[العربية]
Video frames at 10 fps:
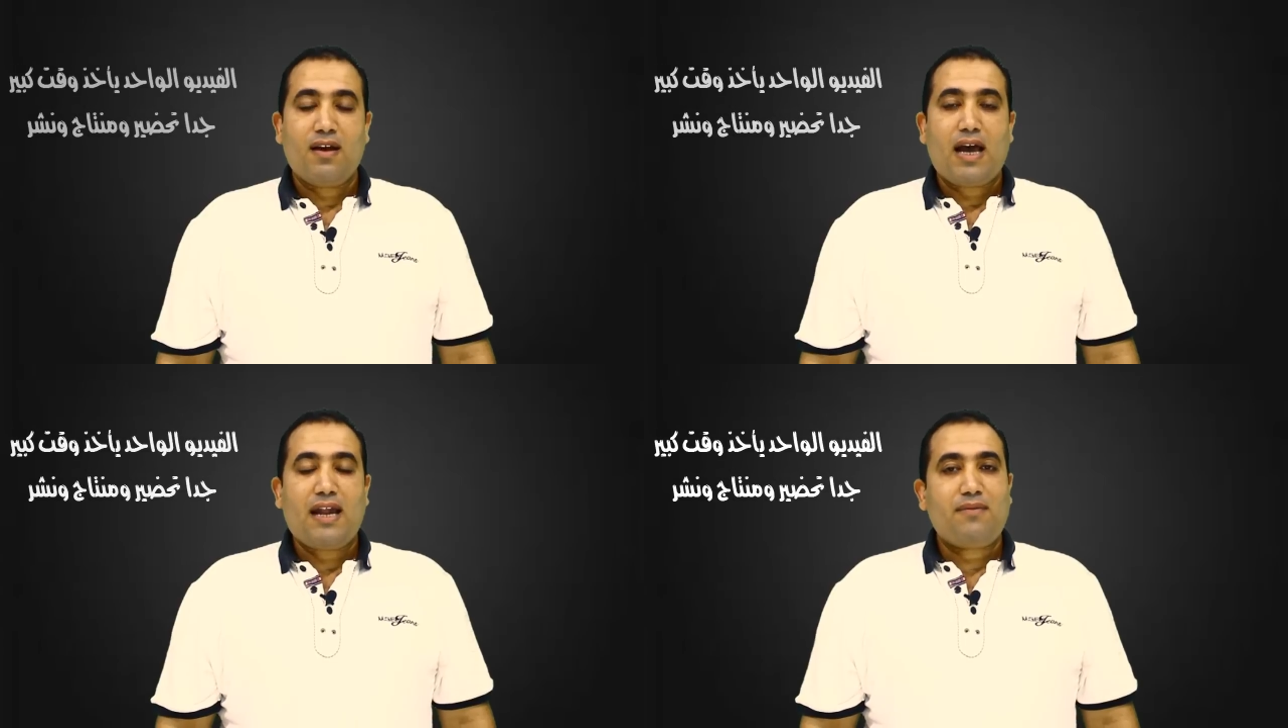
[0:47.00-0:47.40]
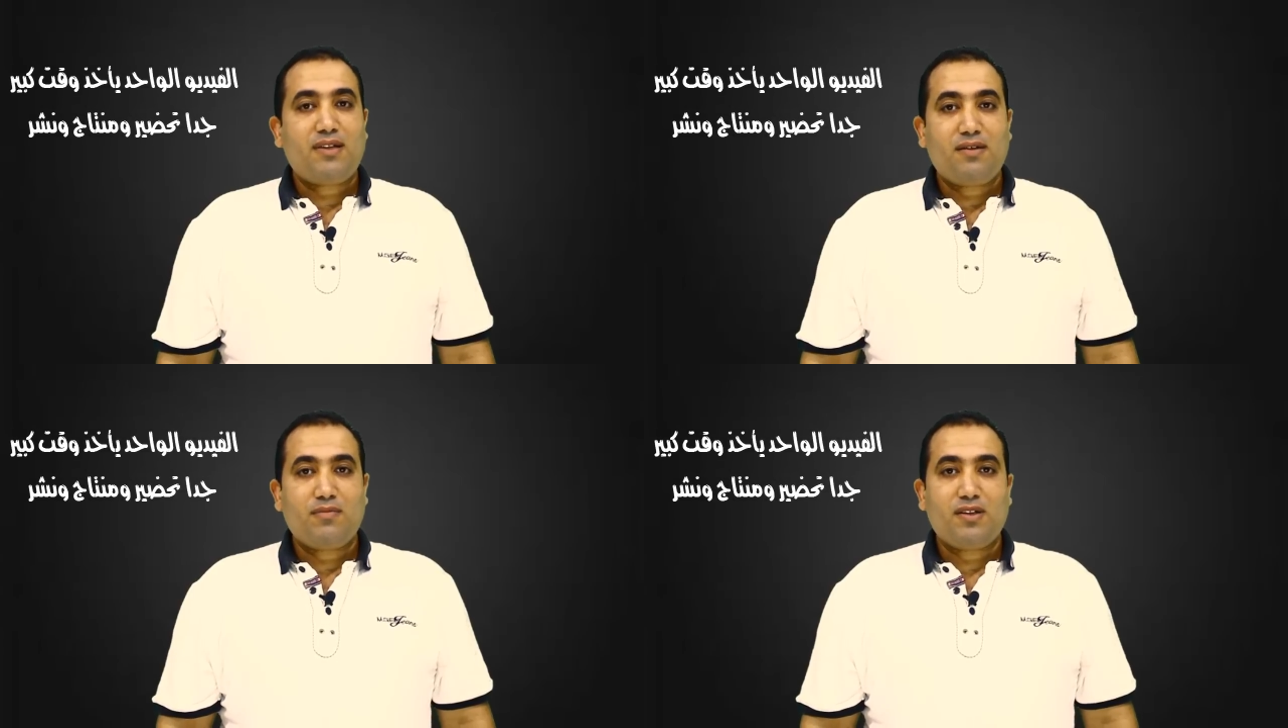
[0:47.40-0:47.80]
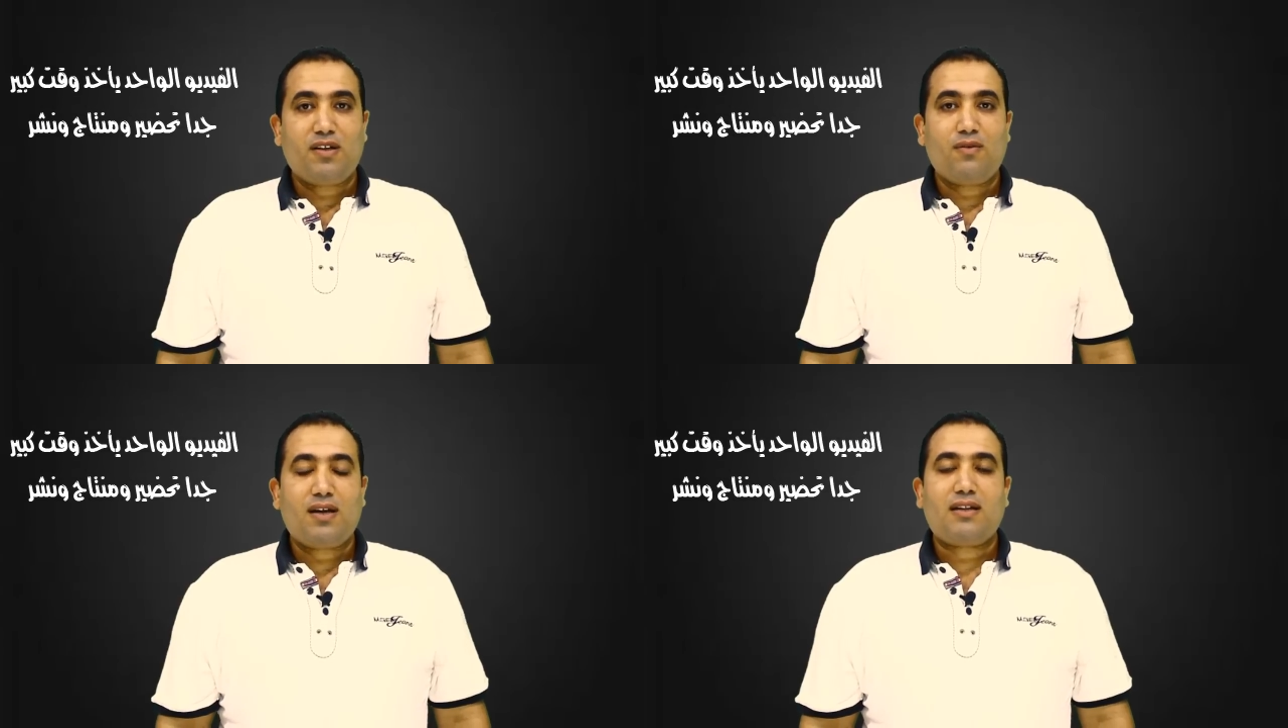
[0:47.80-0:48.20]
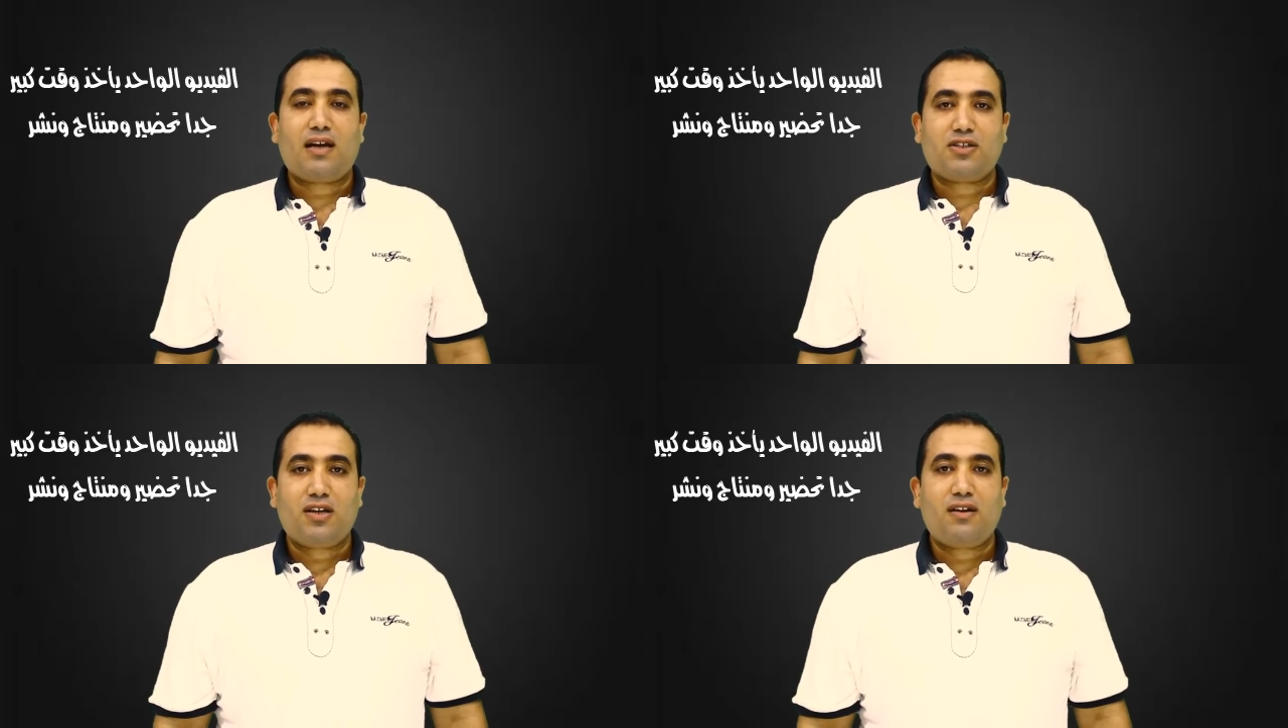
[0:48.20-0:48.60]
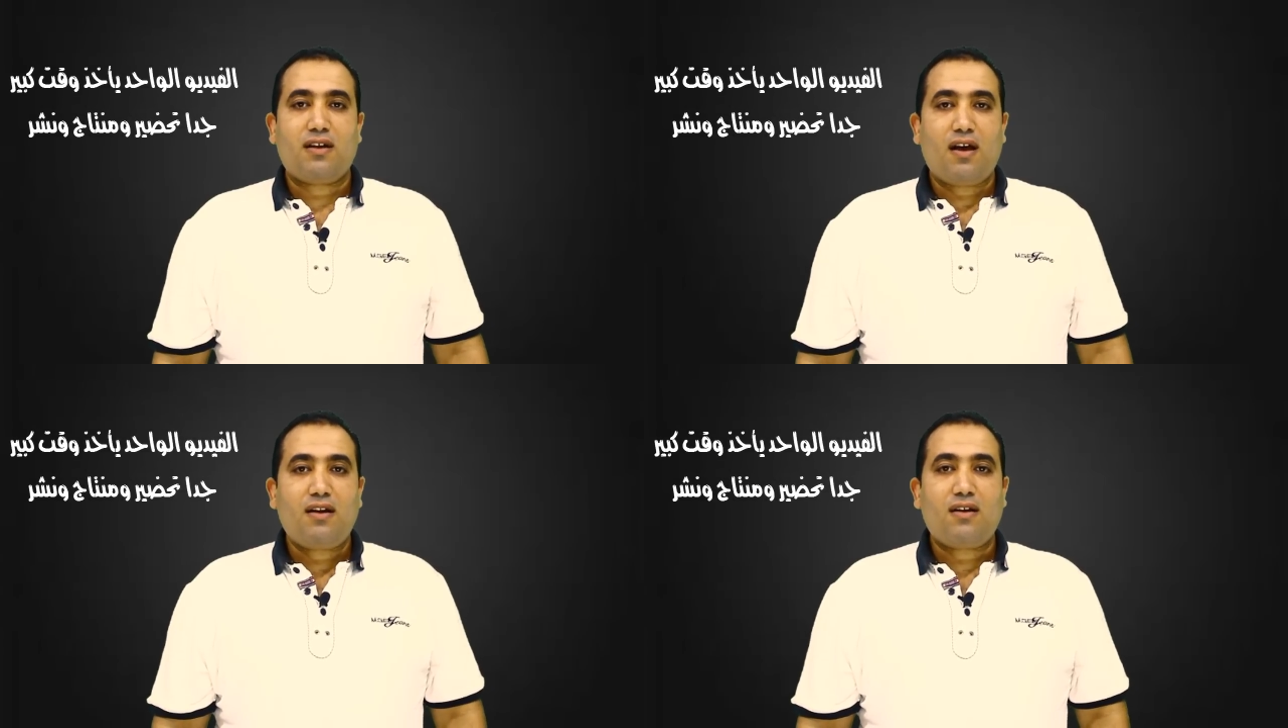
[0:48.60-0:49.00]
انا بادئ من دلوقتي عشان
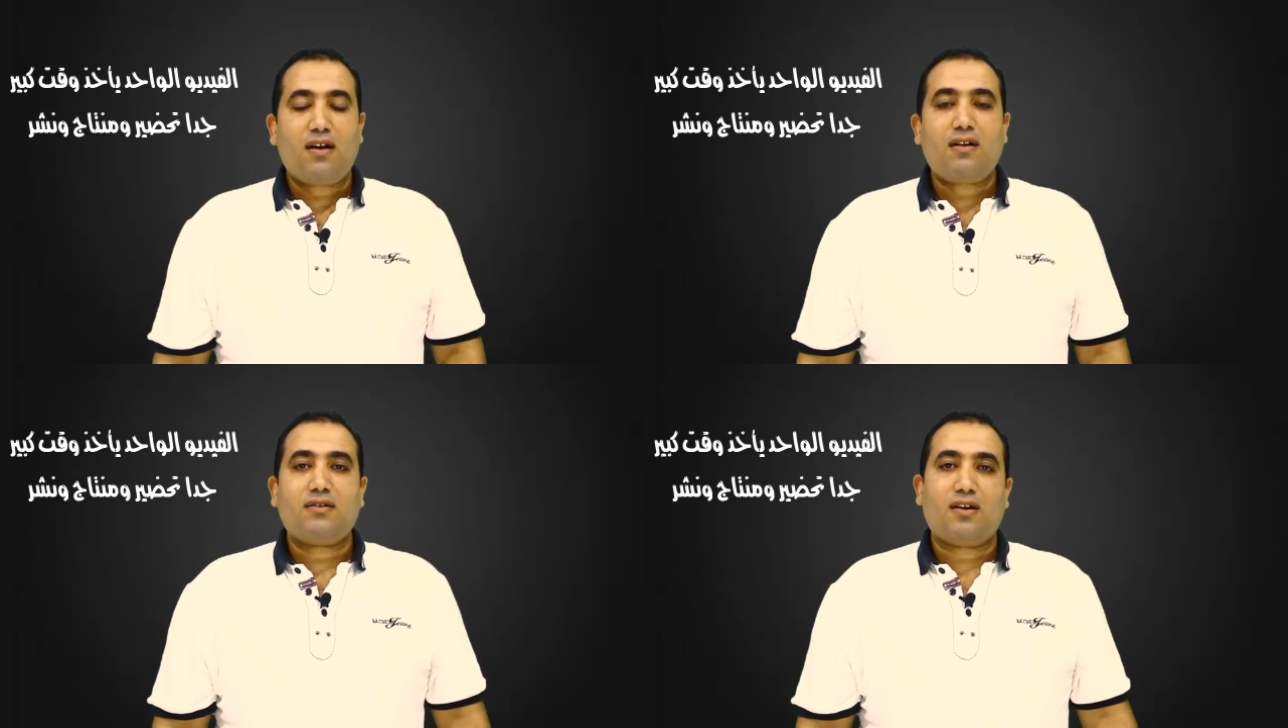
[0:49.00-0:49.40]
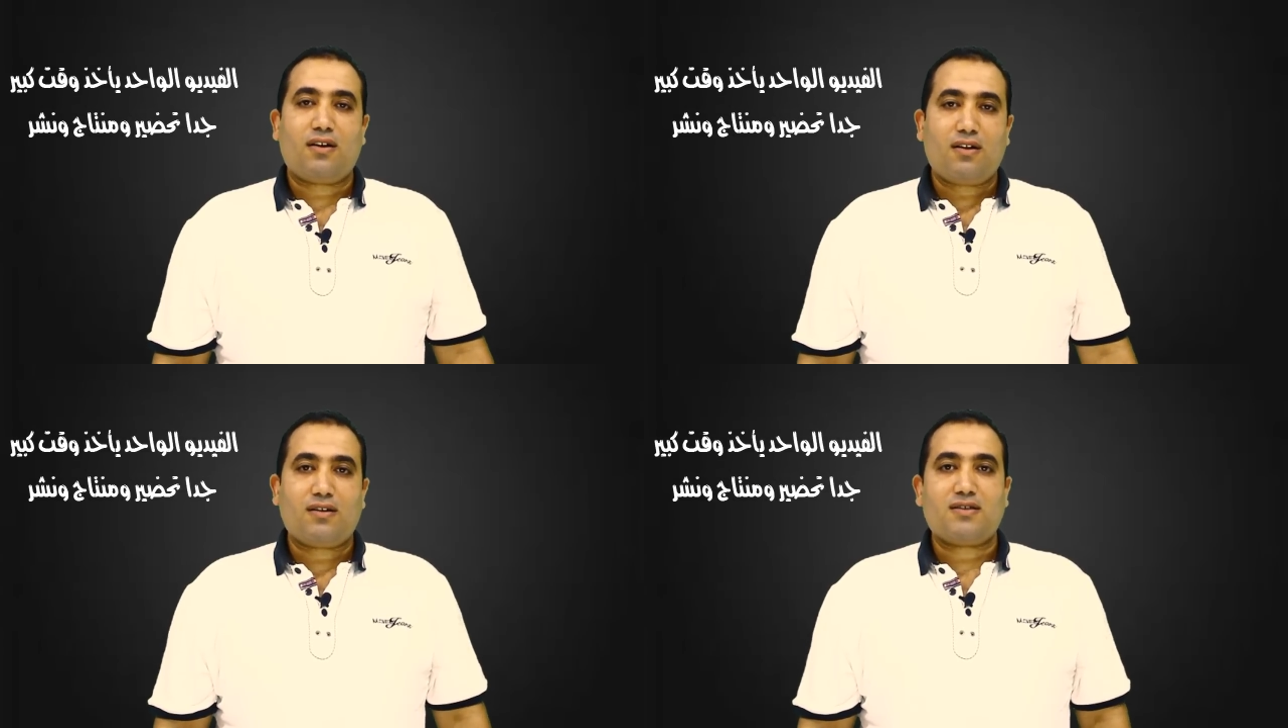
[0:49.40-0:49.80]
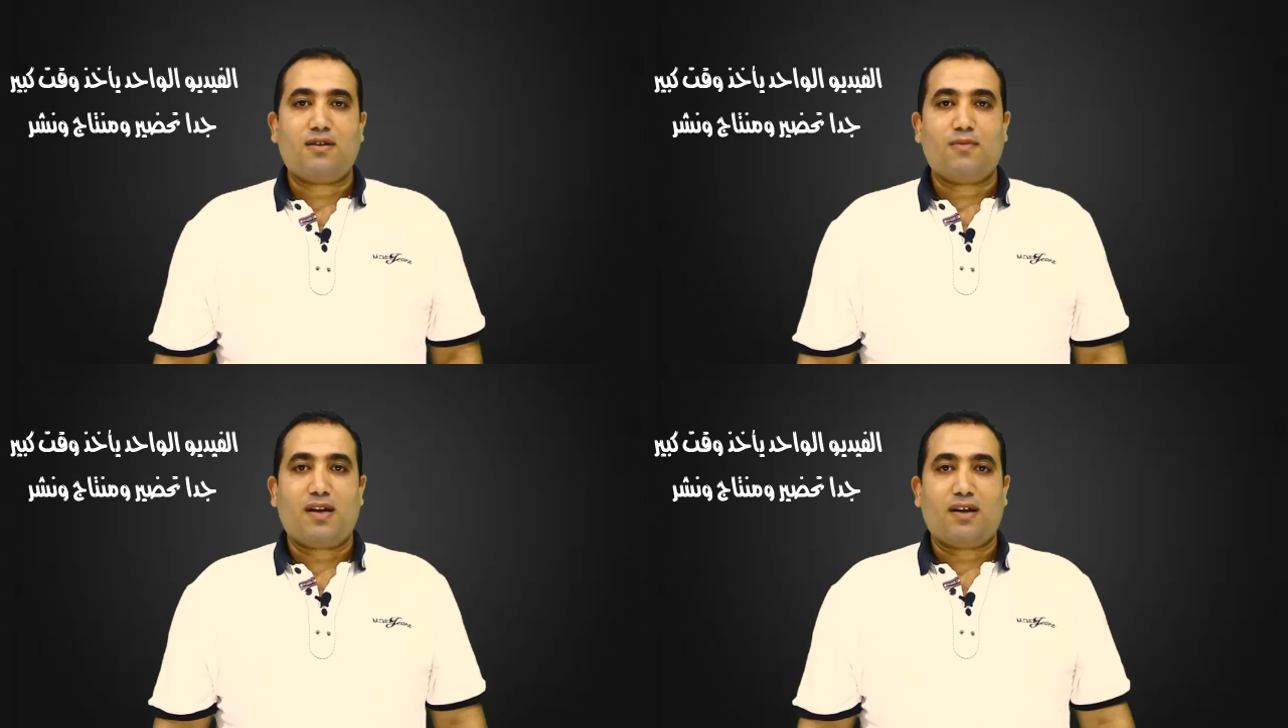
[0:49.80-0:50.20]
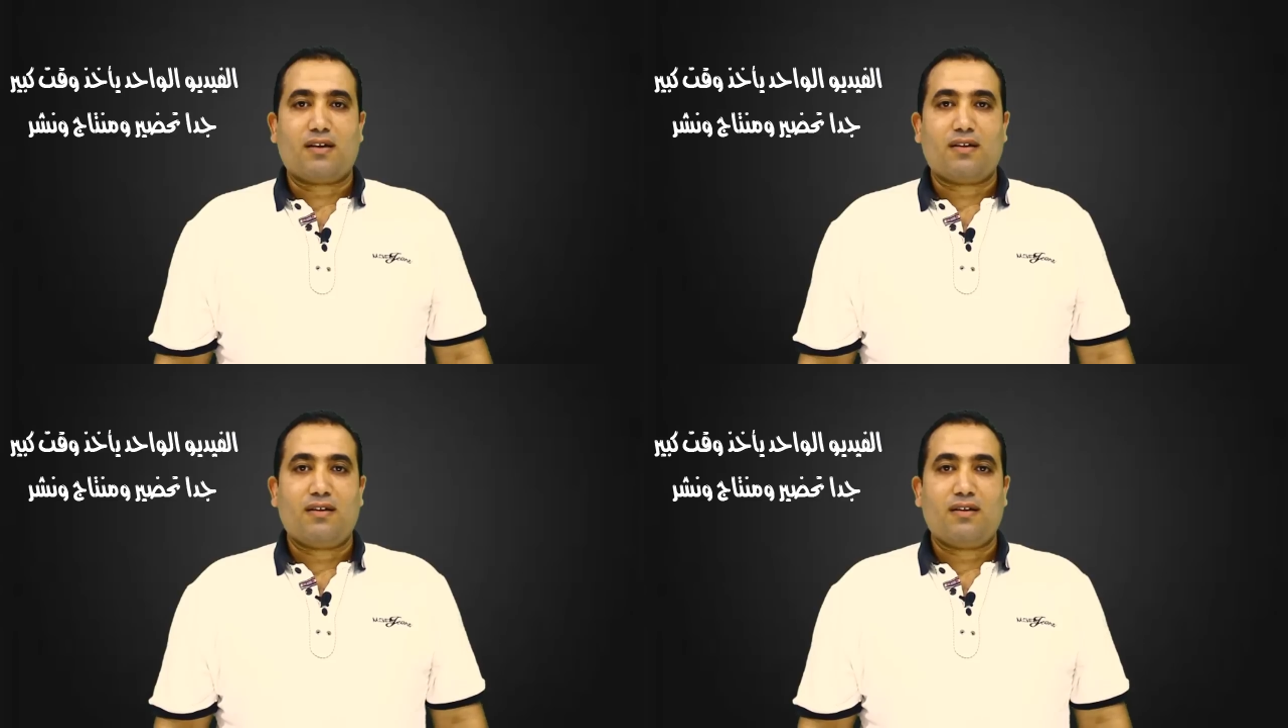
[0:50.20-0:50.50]
انا اقدر اخلص المنهج